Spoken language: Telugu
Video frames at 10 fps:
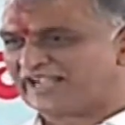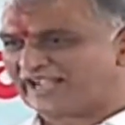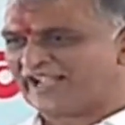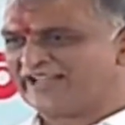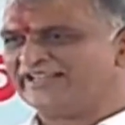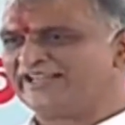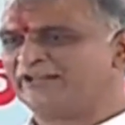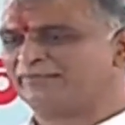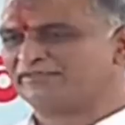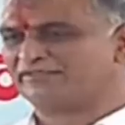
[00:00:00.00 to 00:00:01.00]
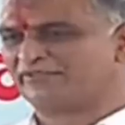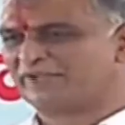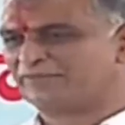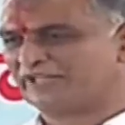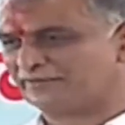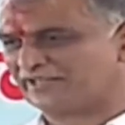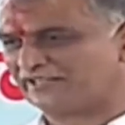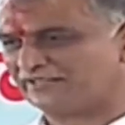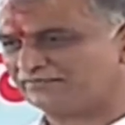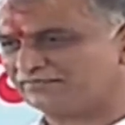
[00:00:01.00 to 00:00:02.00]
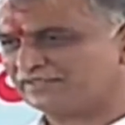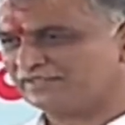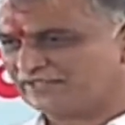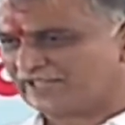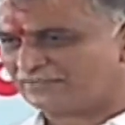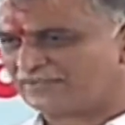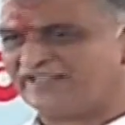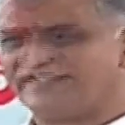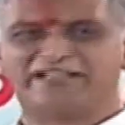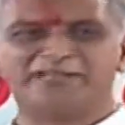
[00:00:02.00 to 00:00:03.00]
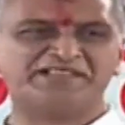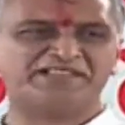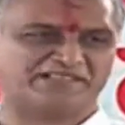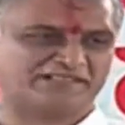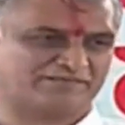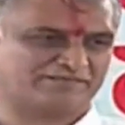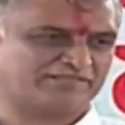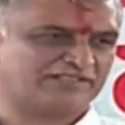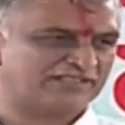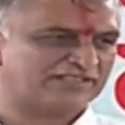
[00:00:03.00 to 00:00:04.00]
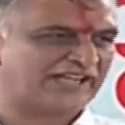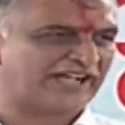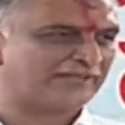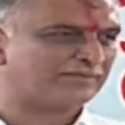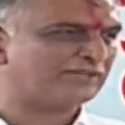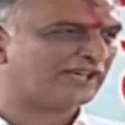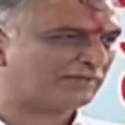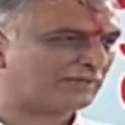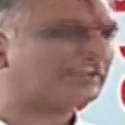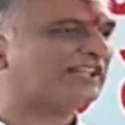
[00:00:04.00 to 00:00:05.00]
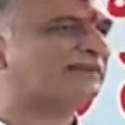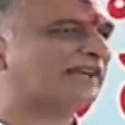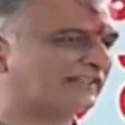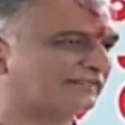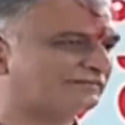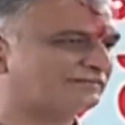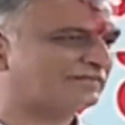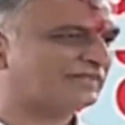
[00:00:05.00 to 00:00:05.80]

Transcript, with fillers: న్యాయాన్ని నిల వైపు నిలబడండి ధర్మాన్ని గెలిపించండి న్యాయం ధర్మం నిలబడాలి